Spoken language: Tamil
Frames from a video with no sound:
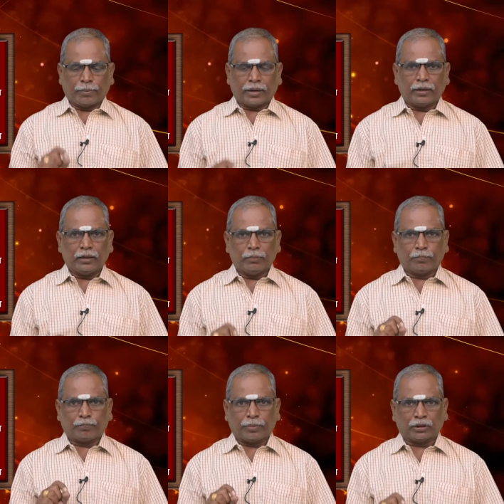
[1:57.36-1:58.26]
பகல்
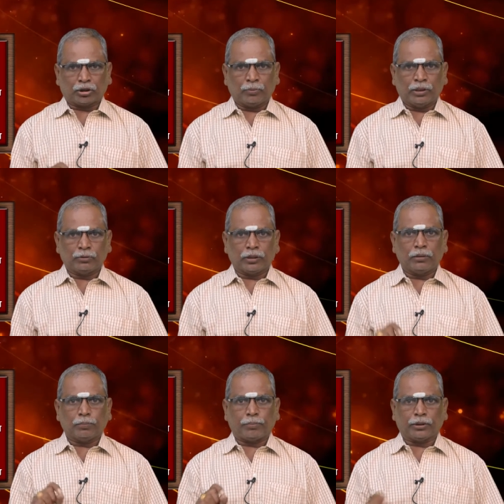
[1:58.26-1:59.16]
பத்து மணி
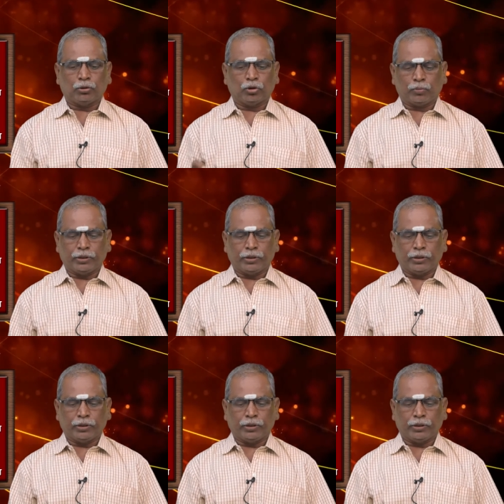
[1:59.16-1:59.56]
முதல் பதினோரு